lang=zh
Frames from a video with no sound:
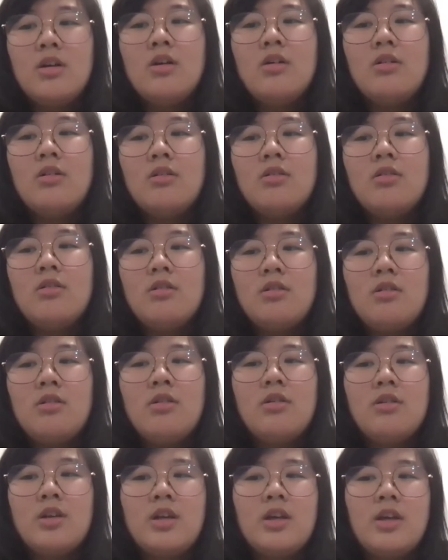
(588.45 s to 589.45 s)

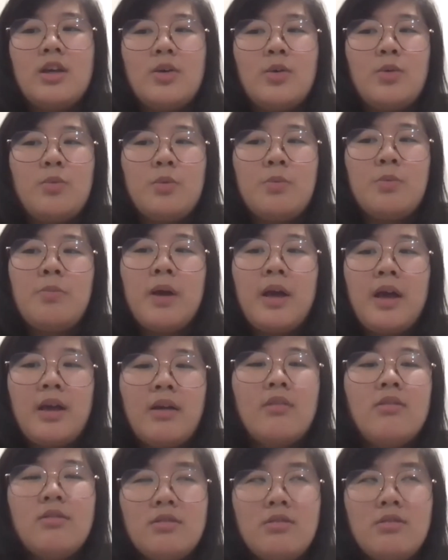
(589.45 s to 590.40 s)
OK， 我明白。